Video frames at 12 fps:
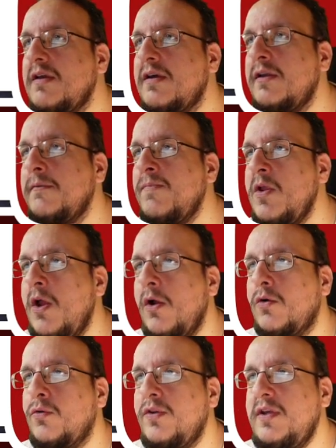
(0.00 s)
kann.
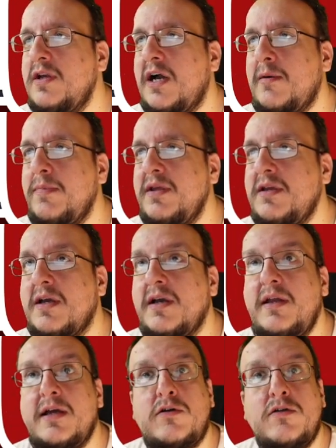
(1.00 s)
Und hier habe ich
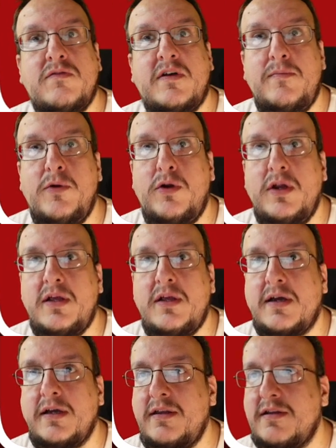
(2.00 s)
keine
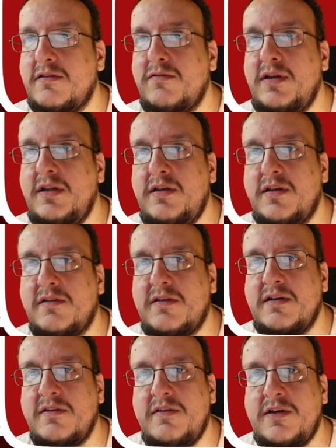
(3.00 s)
Auswahlmöglichkeiten. Also wenn ich hier das
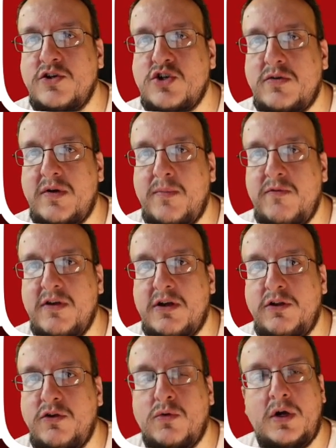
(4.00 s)
Ganze anschaue, habe ich
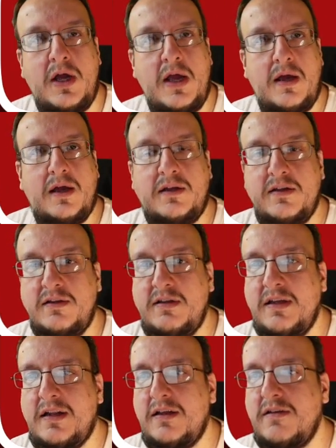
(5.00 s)
wirklich nur äh, den
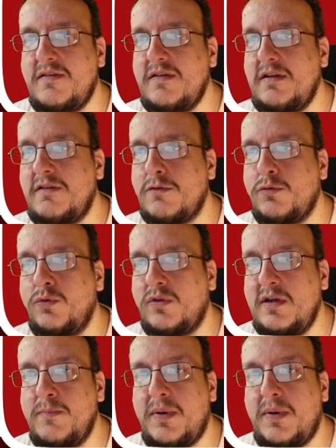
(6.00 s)
Titel gesetzt und den